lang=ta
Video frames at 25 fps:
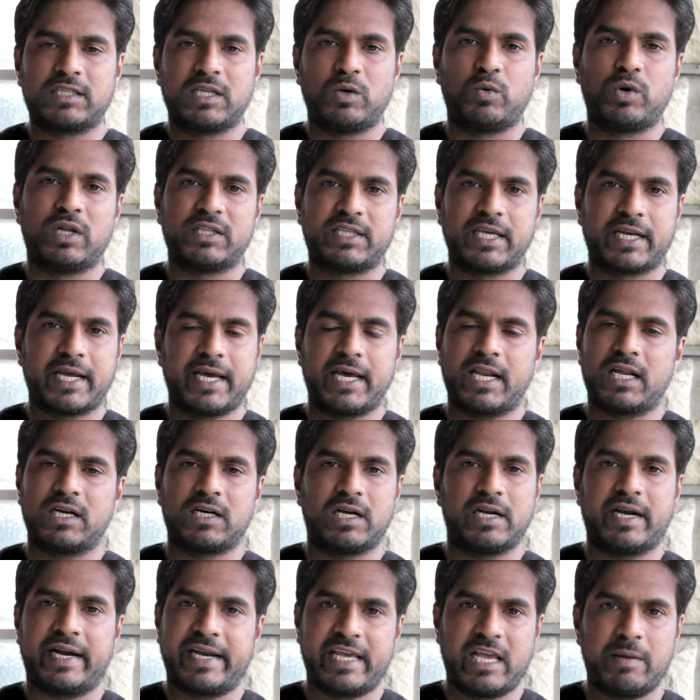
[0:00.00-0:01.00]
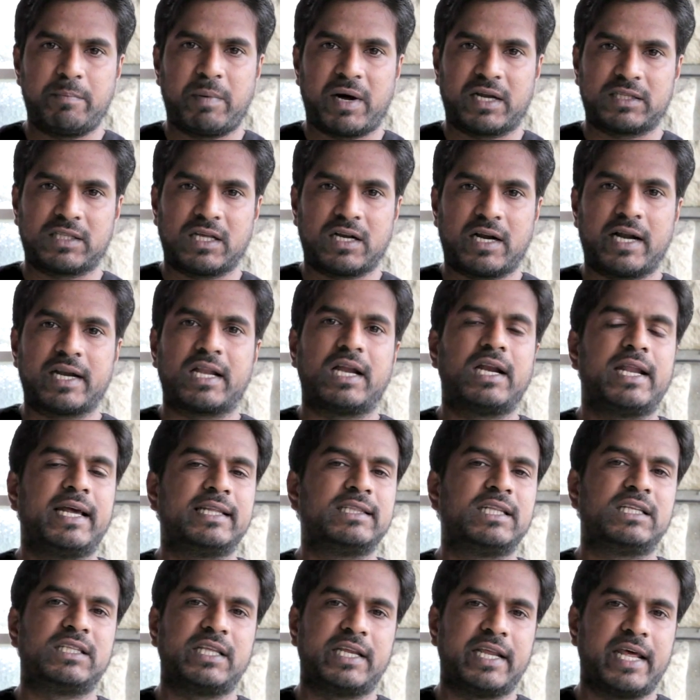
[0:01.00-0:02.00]
உள்ள திரையரங்குகள் அணுகி பார்த்தார் ஆனால்
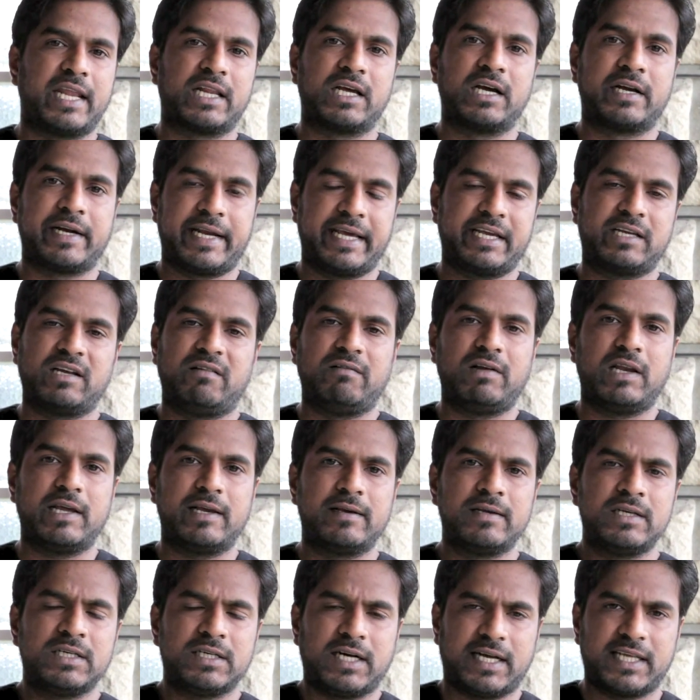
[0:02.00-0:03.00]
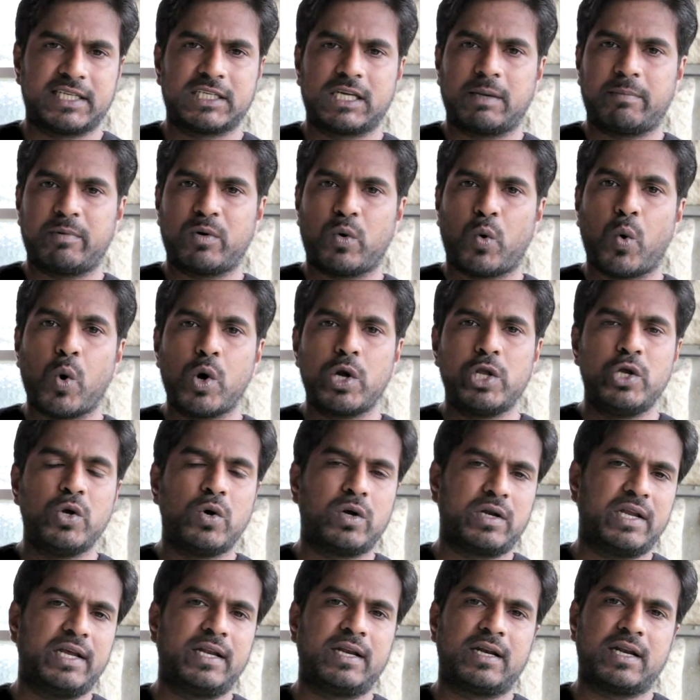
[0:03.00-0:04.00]
எந்த திரையரங்கும் கிடைக்கவில்லை அதுக்கப்புறம்
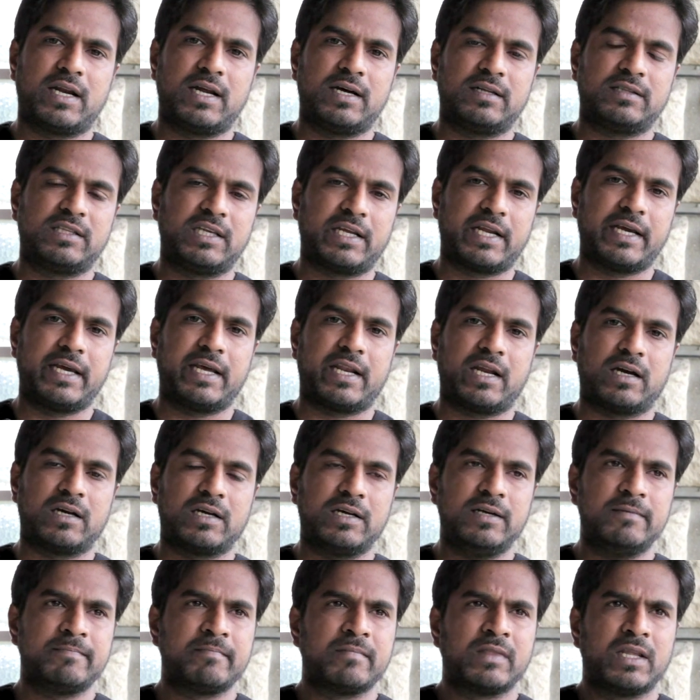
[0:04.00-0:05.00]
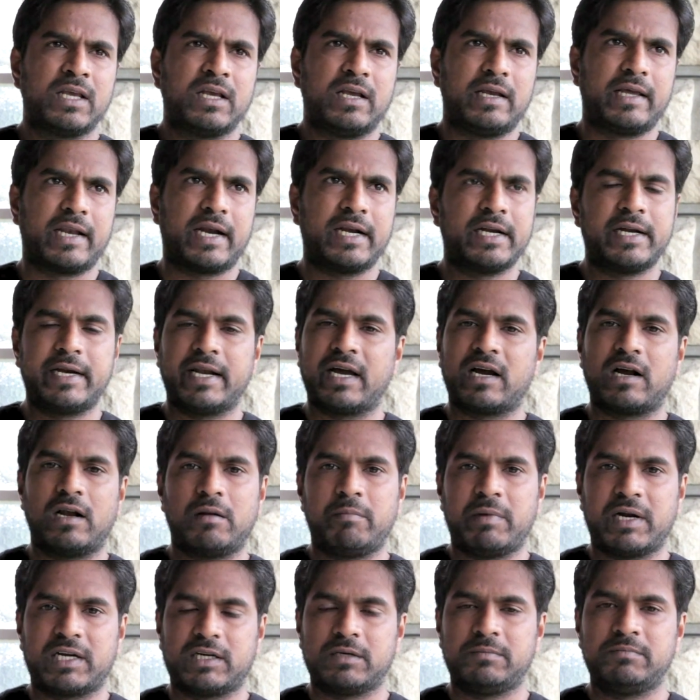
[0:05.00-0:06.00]
ஓடியோன் என்ற திரையரங்கு இரண்டு
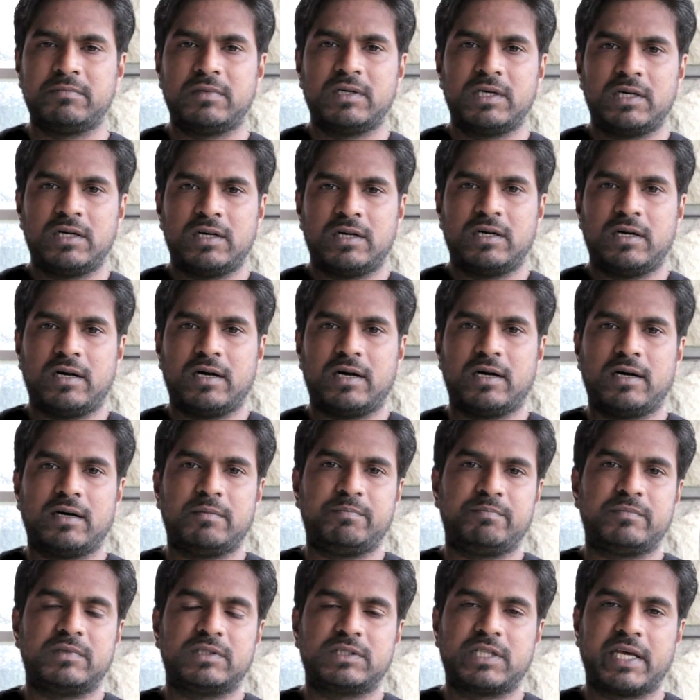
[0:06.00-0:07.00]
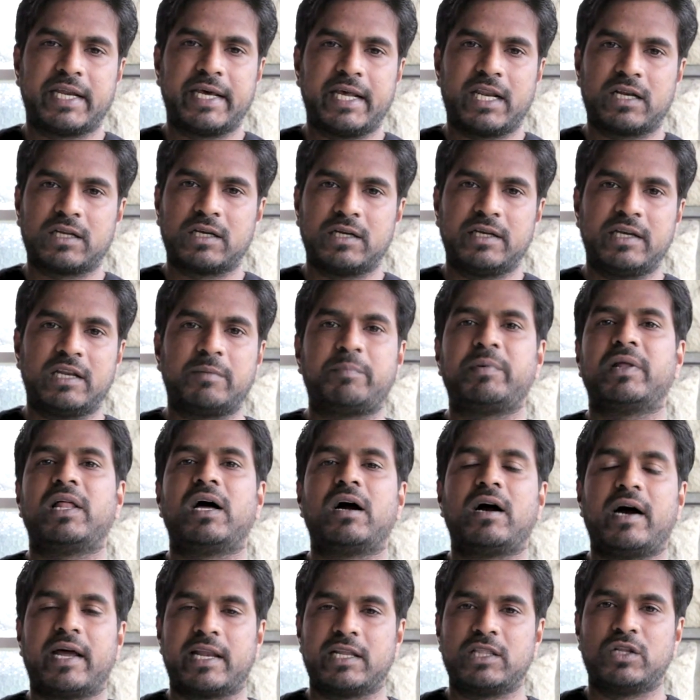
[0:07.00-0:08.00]
இடங்கள் மட்டும் திரையரங்கு
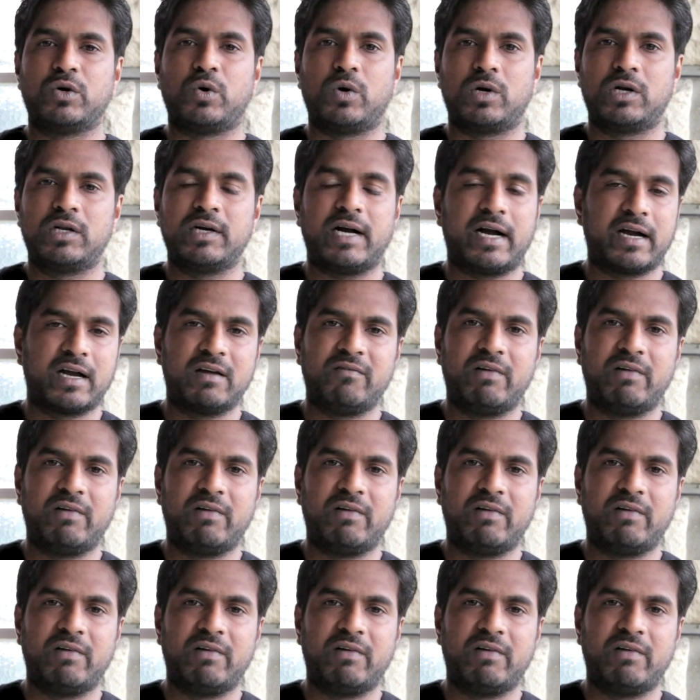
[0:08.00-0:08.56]
இருப்பதாக அறிந்து கொண்டு அங்கு